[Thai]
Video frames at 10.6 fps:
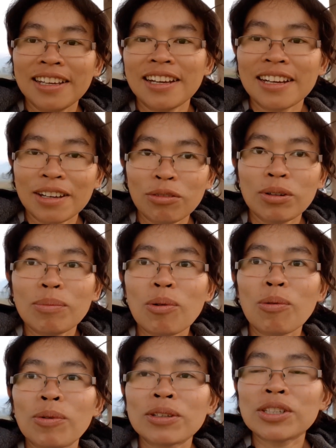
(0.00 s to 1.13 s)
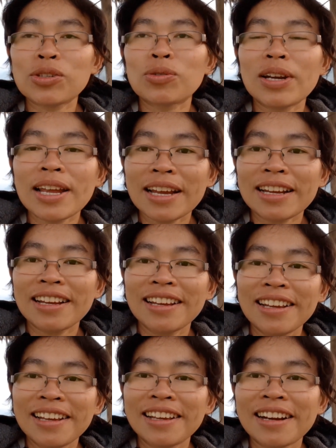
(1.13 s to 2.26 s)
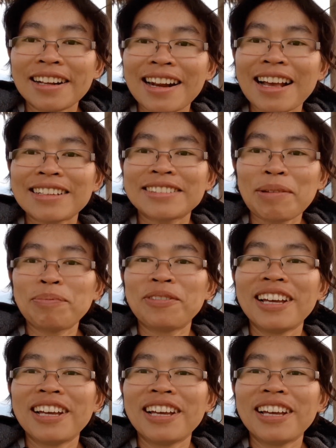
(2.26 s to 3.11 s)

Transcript: ออุณหภูมิก็จะอยู่เลข หลักๆสิบ